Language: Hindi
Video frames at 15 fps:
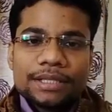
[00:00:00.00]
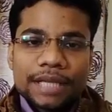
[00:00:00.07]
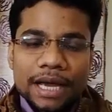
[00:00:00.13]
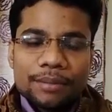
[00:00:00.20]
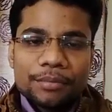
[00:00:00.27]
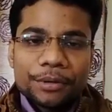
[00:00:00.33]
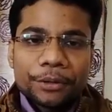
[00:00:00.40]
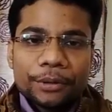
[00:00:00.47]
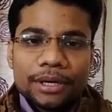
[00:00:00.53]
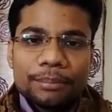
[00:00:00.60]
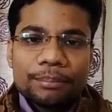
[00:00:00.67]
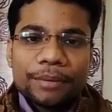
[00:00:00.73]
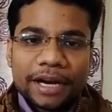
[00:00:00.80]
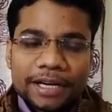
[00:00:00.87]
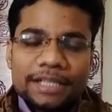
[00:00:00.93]
टाइम है ओनली
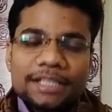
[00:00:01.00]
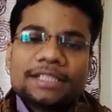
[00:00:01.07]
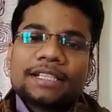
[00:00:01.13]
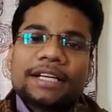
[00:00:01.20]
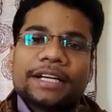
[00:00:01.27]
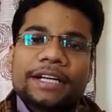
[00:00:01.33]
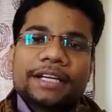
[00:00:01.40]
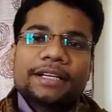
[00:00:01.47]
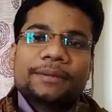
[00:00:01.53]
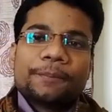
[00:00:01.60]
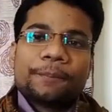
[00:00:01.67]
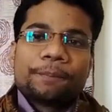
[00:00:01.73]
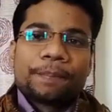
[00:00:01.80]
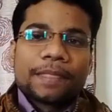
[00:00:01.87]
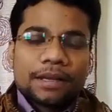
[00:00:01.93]
प्रैक्टिस करने का
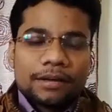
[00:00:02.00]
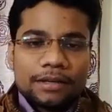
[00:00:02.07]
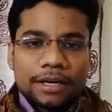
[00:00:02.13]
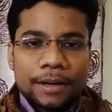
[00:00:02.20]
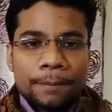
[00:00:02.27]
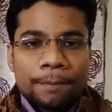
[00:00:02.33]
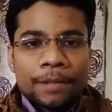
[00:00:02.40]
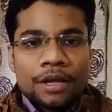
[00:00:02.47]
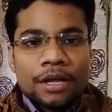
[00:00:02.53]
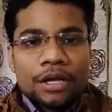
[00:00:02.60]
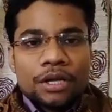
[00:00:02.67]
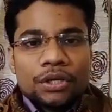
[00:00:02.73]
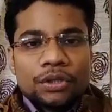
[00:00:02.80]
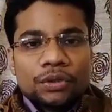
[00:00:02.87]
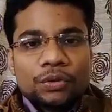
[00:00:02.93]
ठीक है
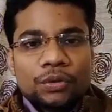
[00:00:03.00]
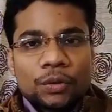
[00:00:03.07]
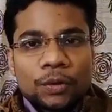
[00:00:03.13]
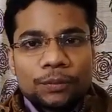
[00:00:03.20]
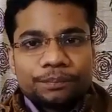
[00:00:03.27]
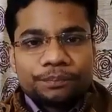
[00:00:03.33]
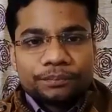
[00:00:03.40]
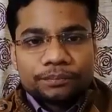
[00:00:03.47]
तो